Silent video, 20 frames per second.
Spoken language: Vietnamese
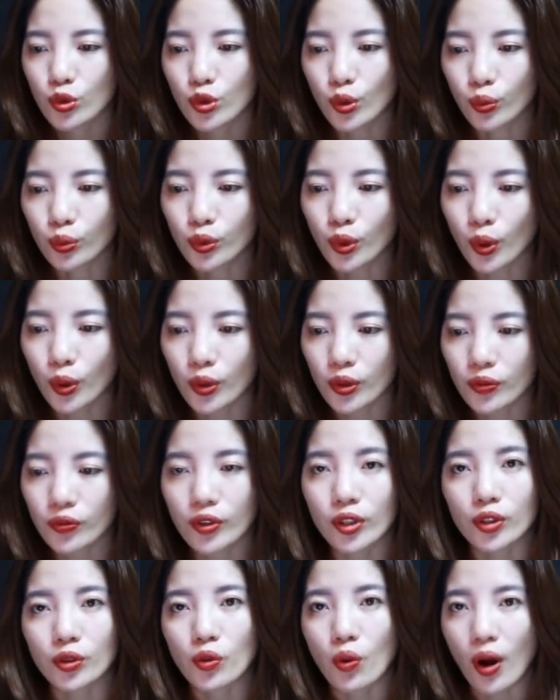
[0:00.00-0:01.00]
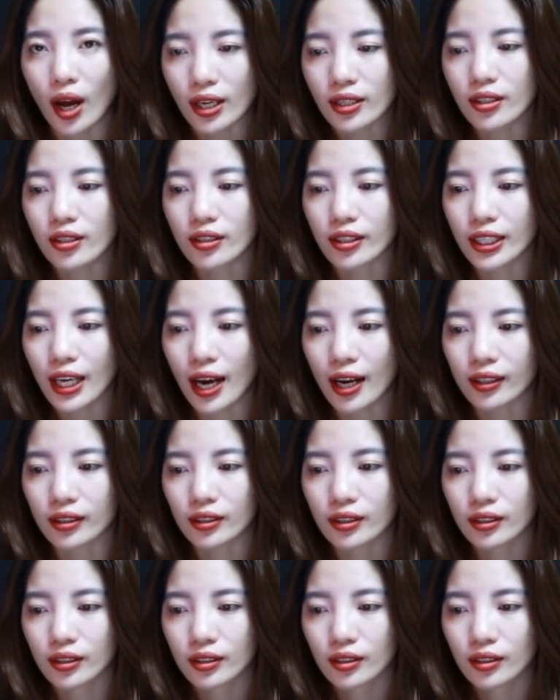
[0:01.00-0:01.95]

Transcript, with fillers: Chúng tôi vượt quá giới hạn